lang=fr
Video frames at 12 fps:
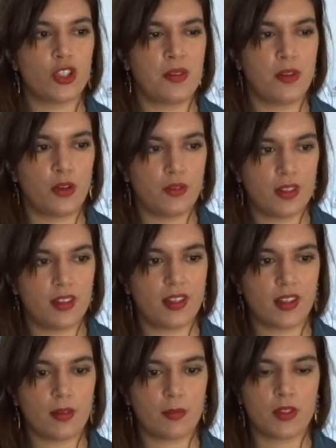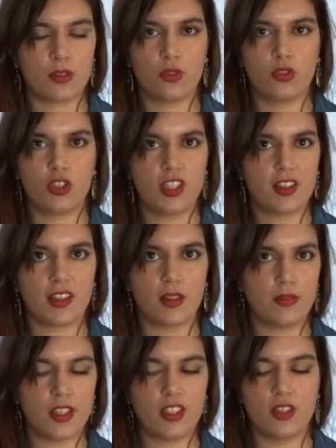j'avais envie d'écrire parce que
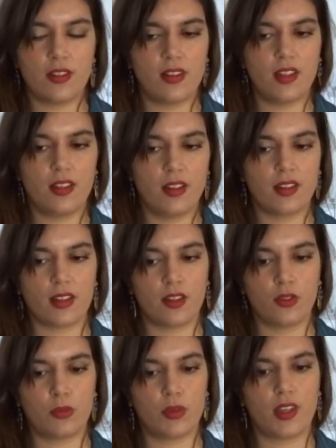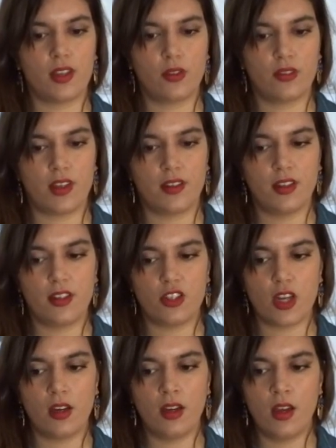j'écrivais, j'essayais d'écrire depuis quelques années
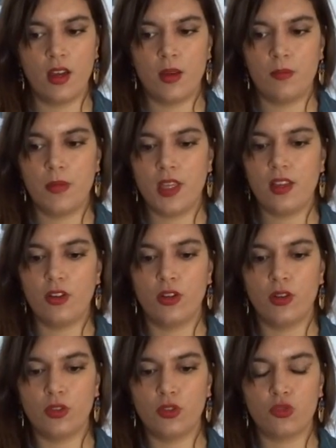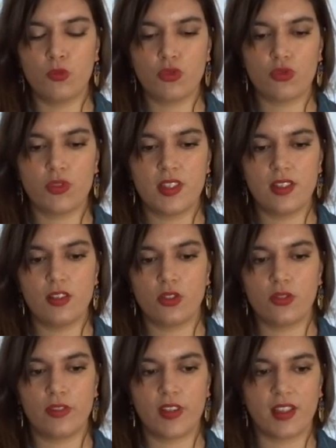déjà, mais euh, je me suis dit
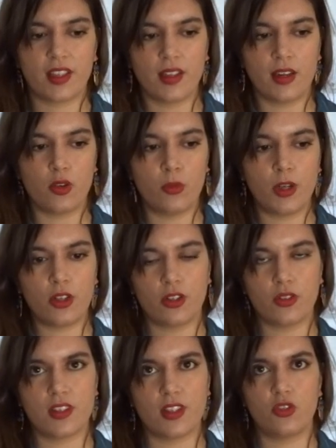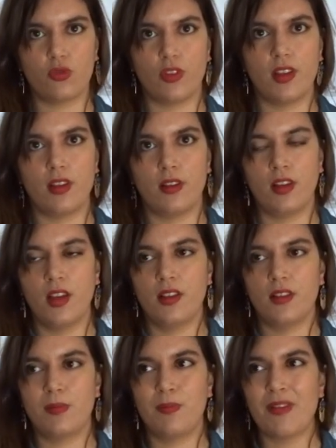je vais écrire un roman en entier. Je vais,
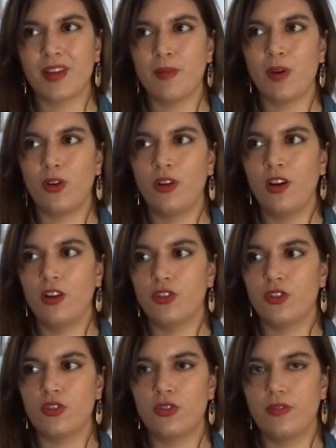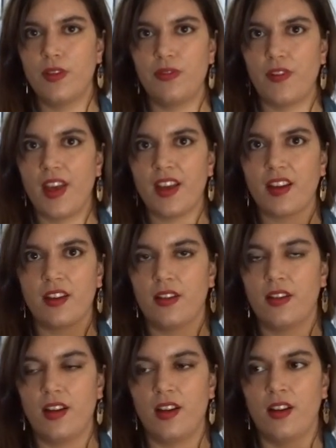c'est pas vraiment, je vais faire
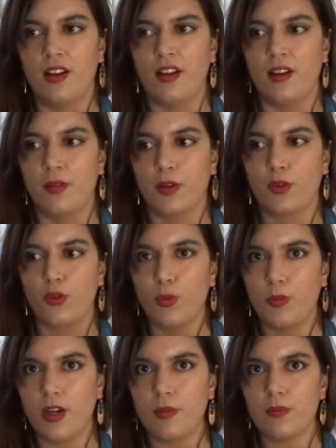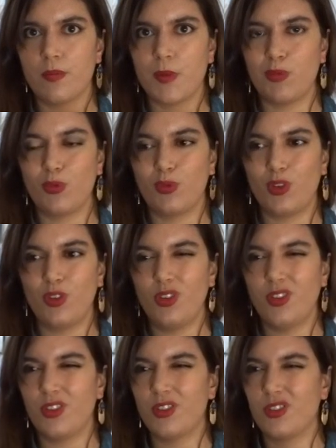un roman, mais
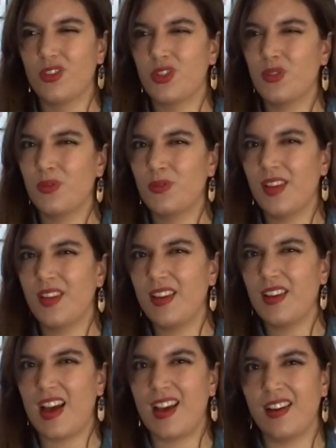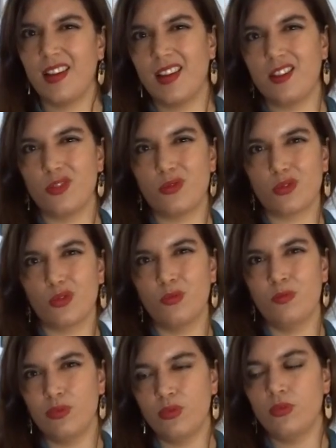plutôt je vais aller jusqu'au
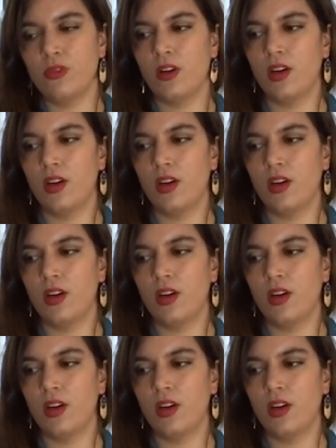bout